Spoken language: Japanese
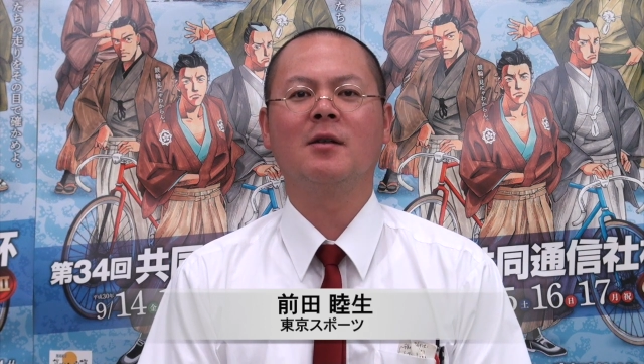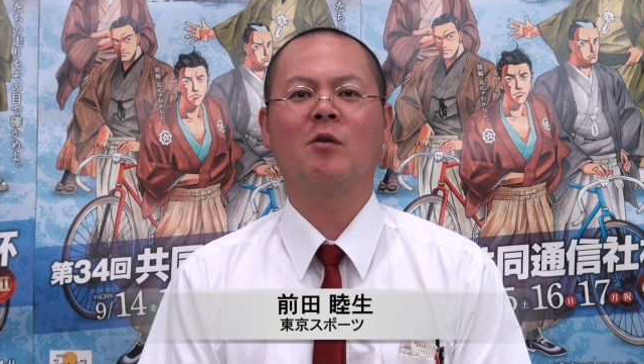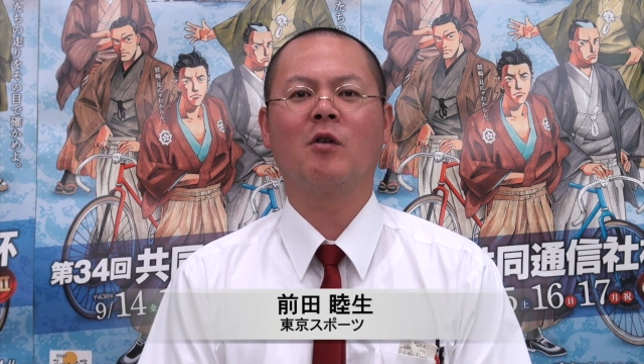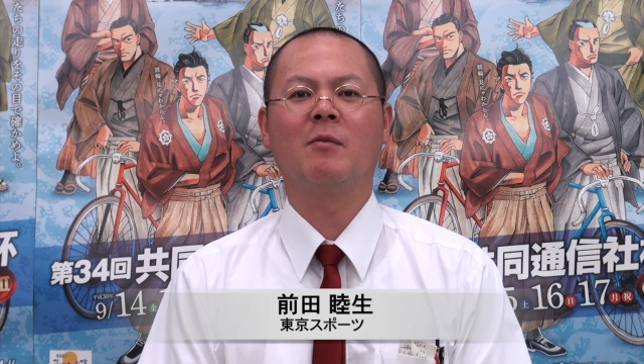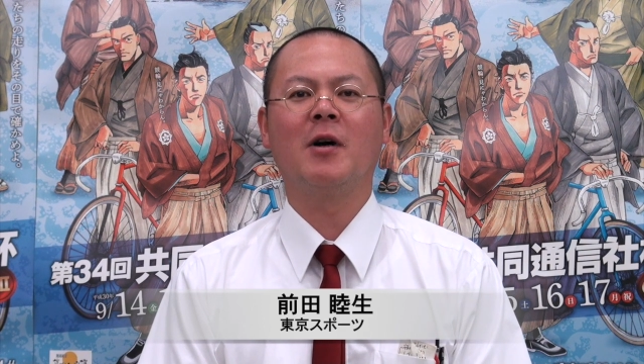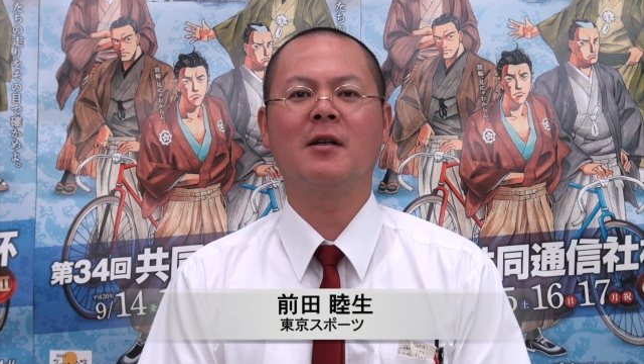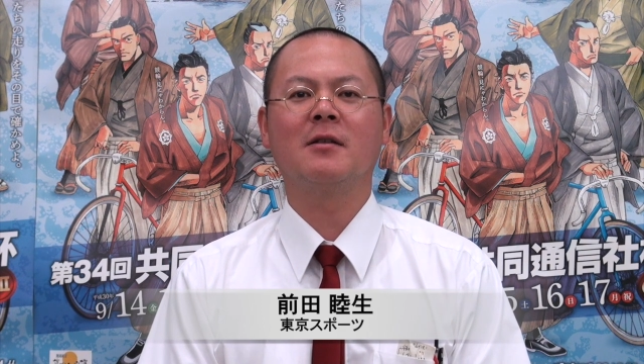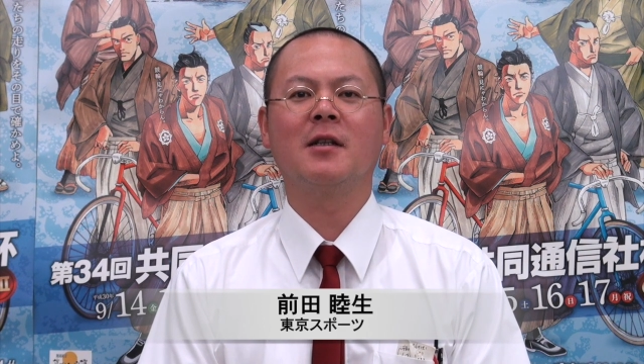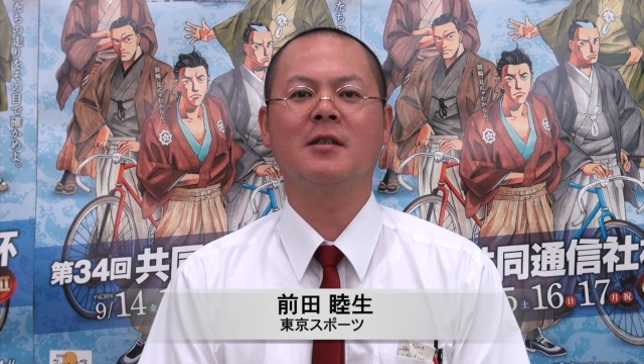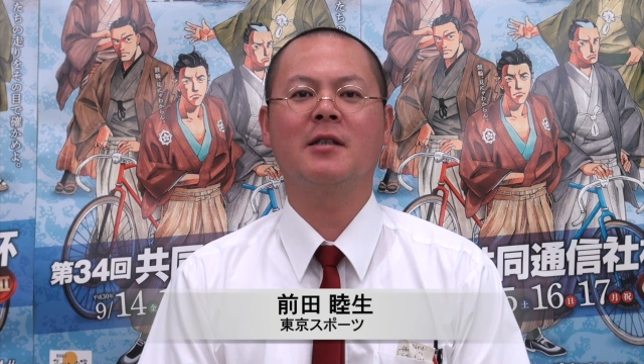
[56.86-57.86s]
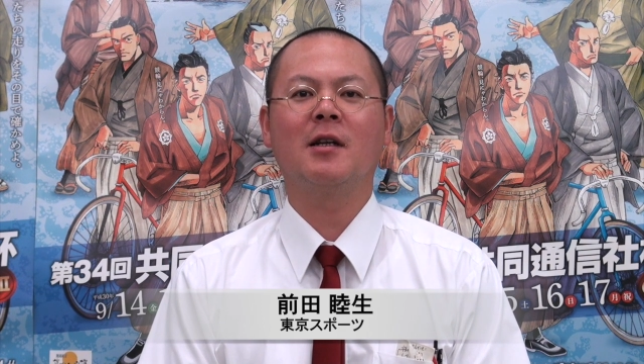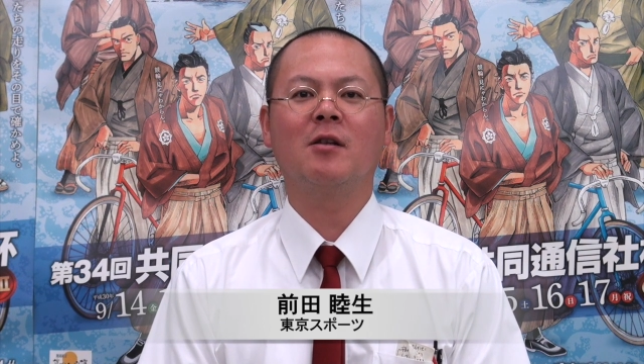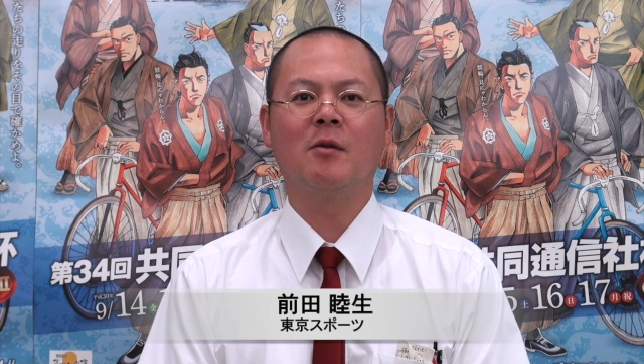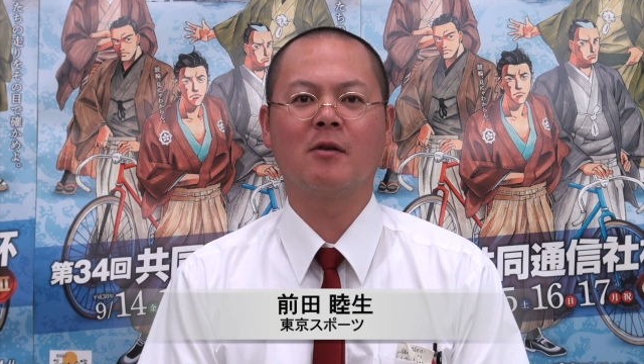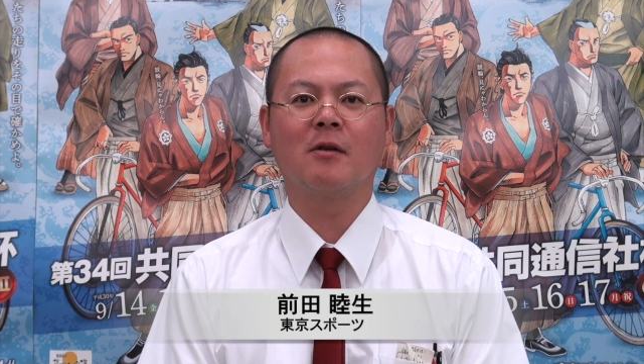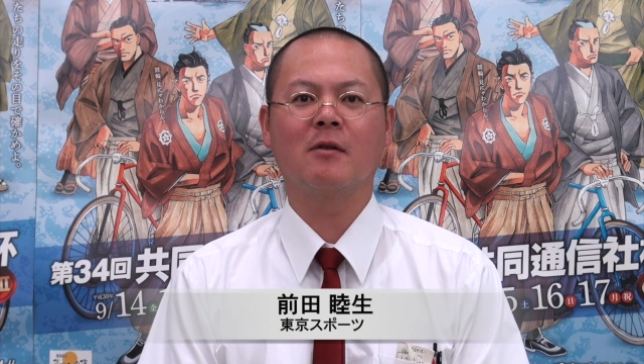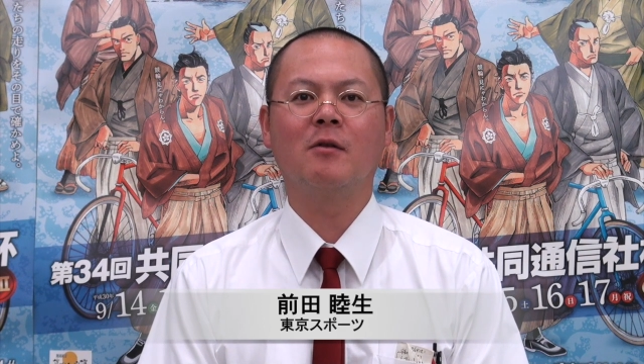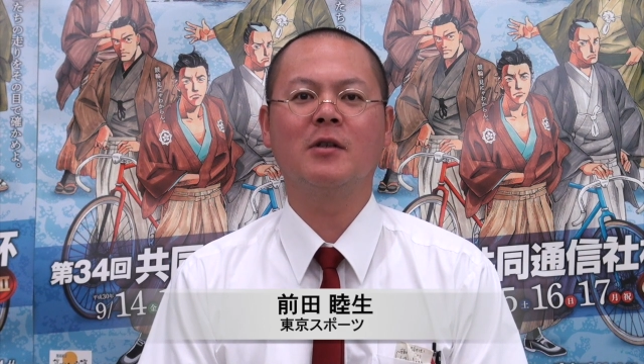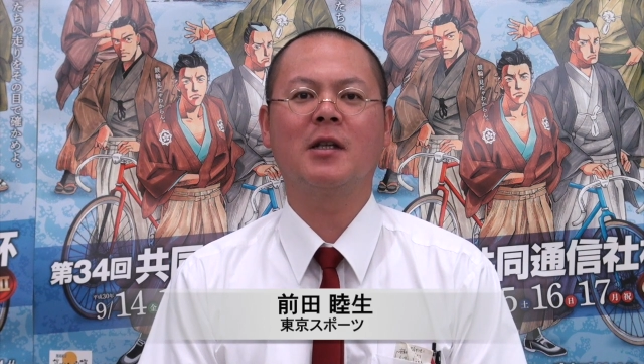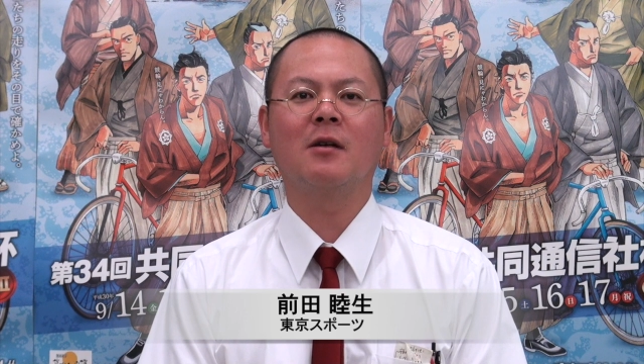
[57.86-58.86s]
ところもあるんですけれども
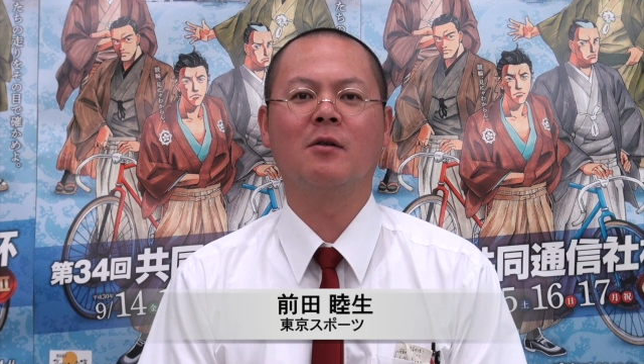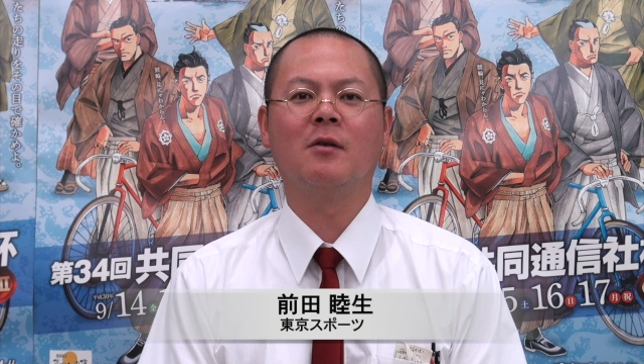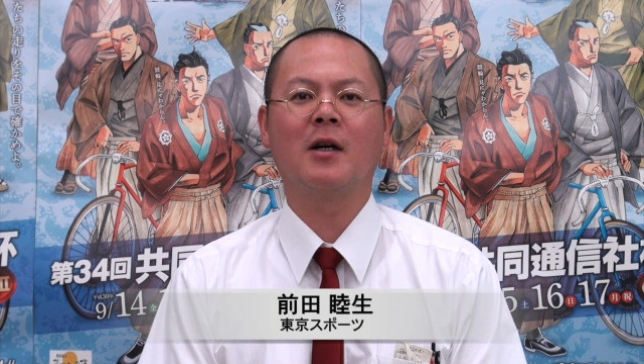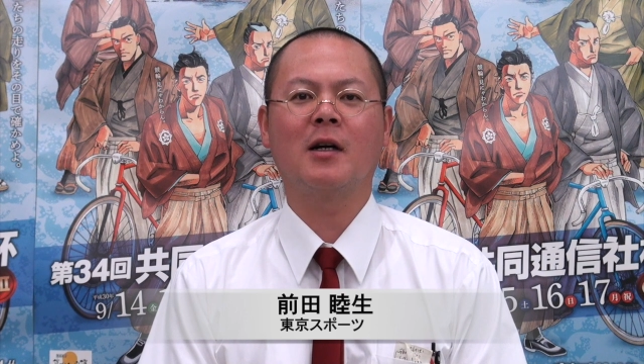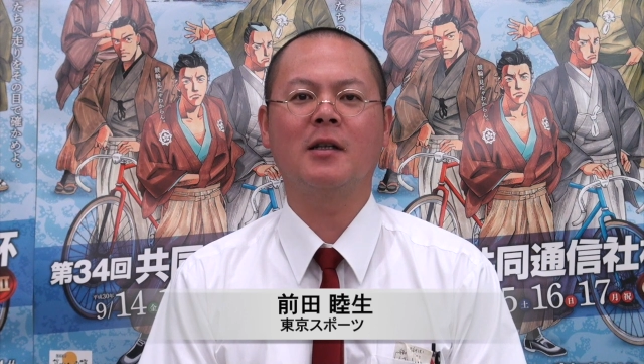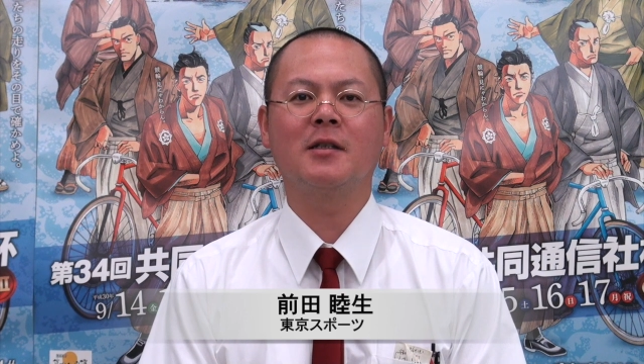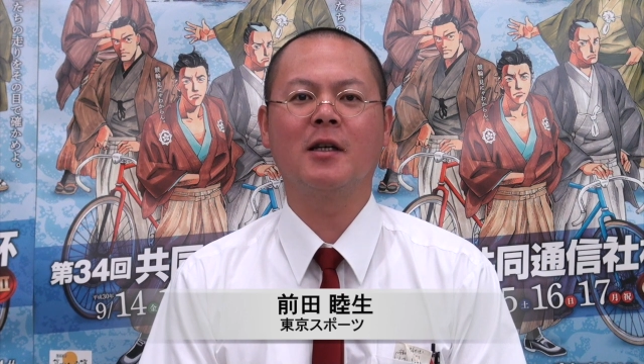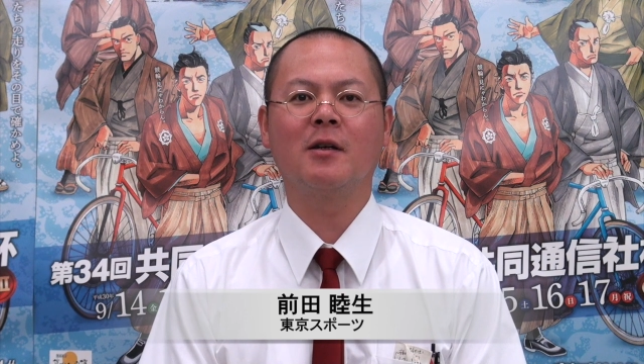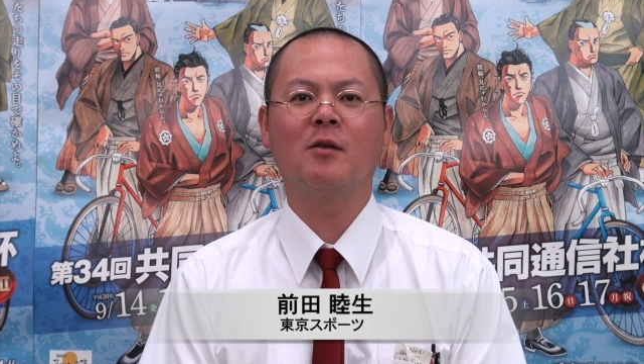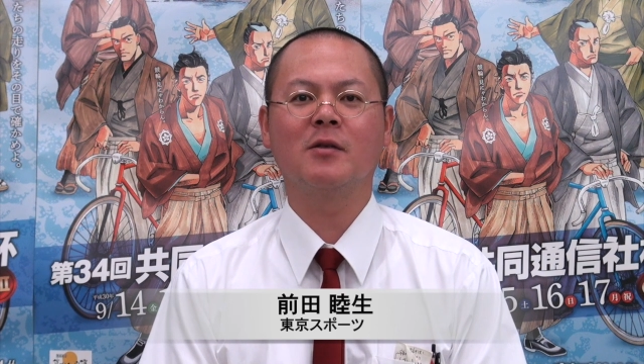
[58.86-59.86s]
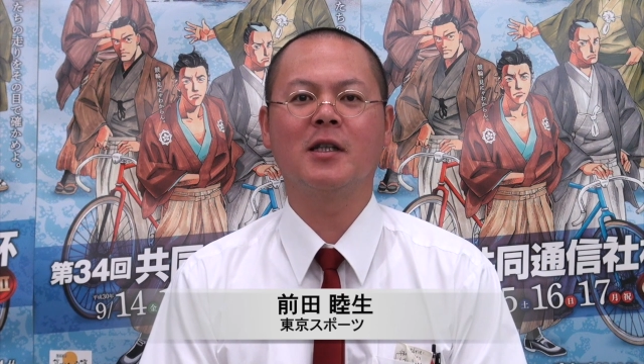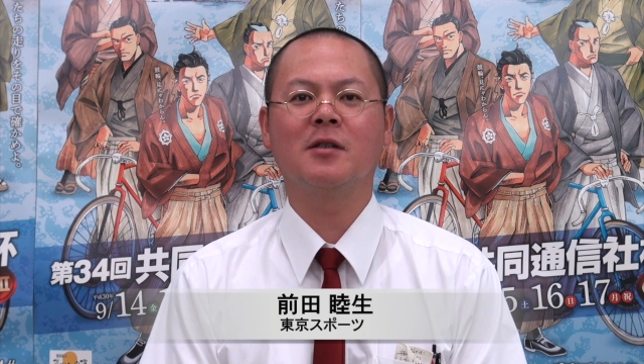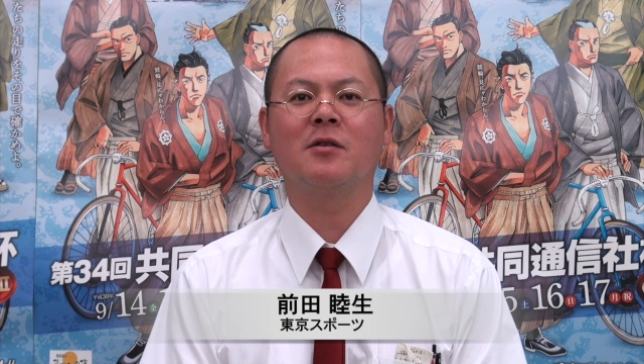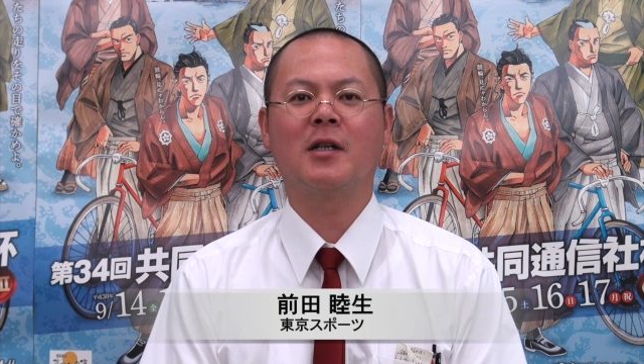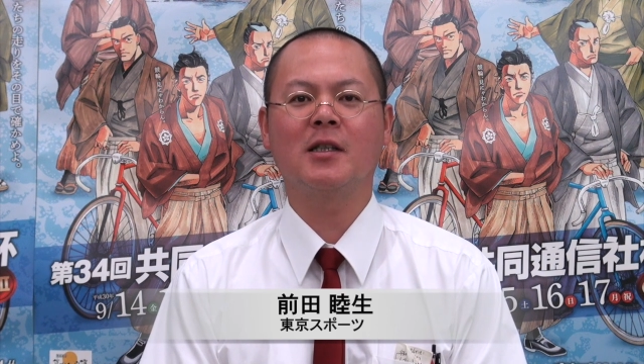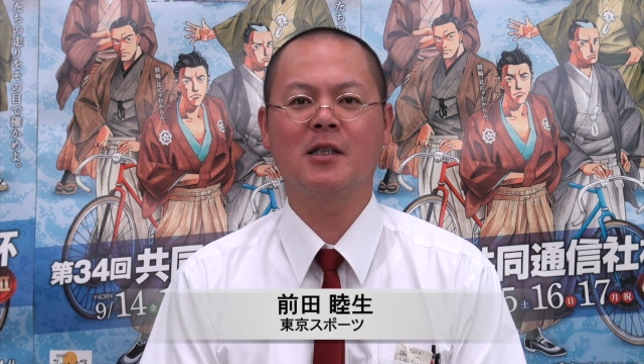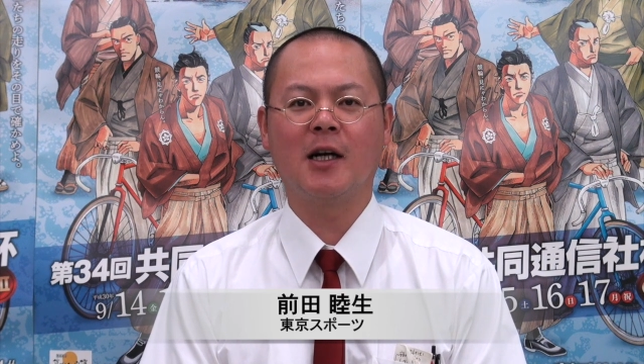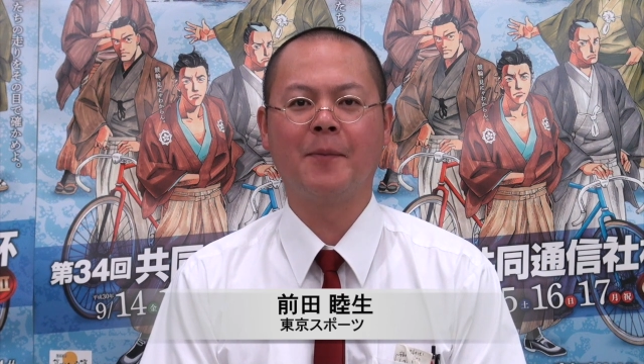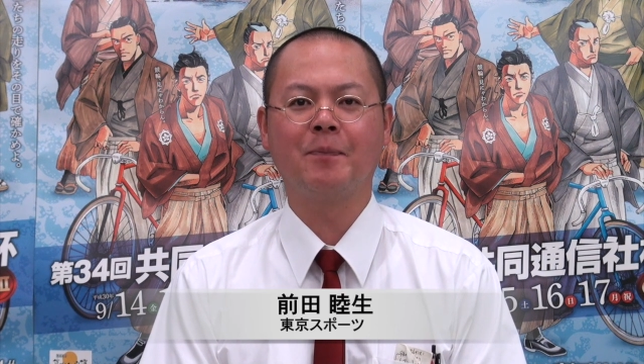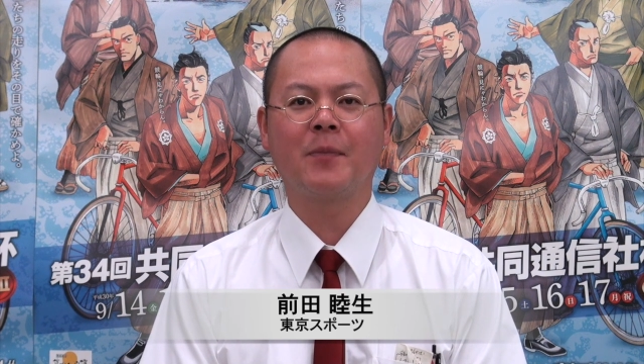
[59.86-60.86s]
こういったこう若手先考選手たち
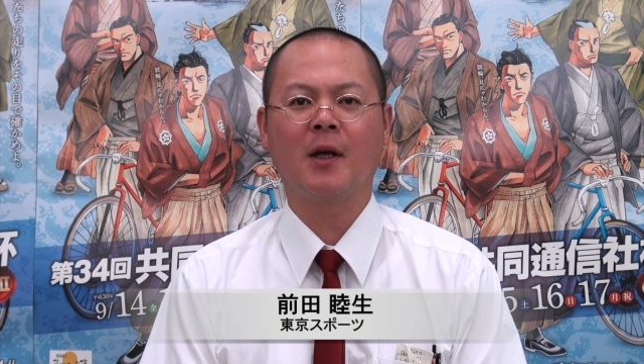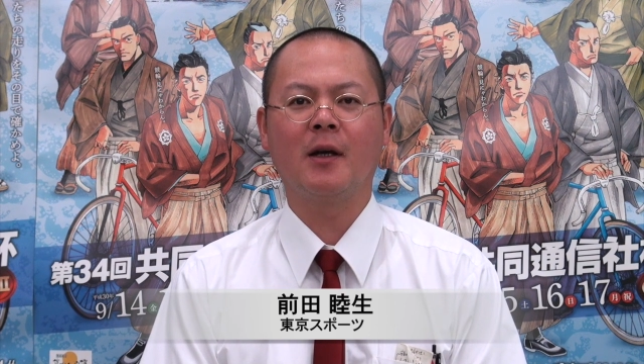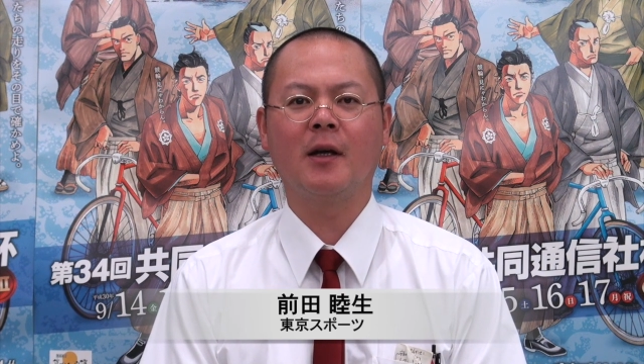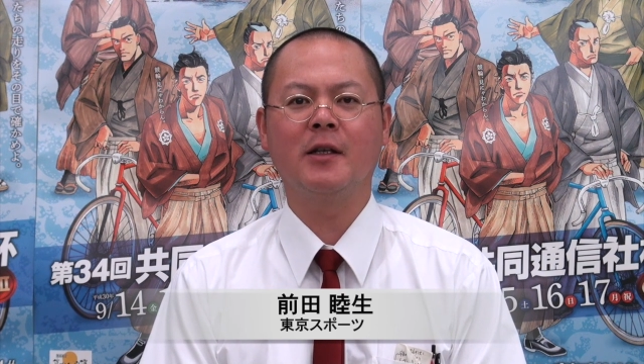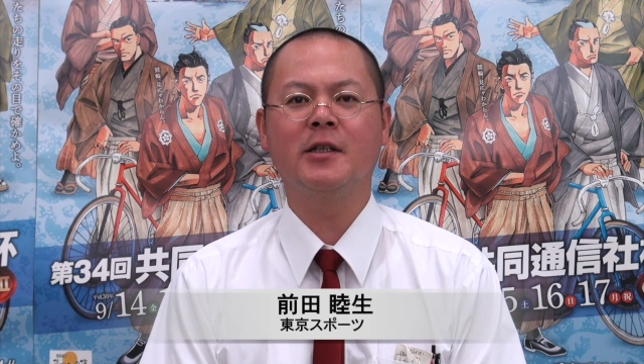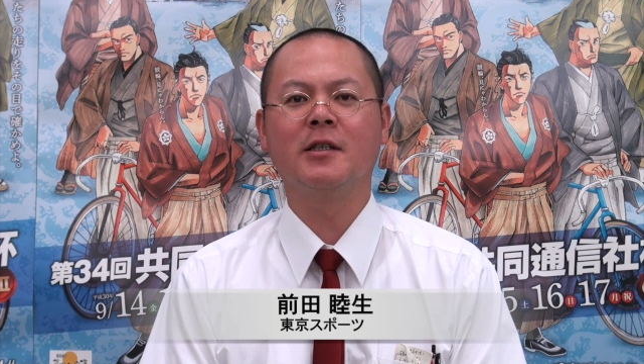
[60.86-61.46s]
がえー、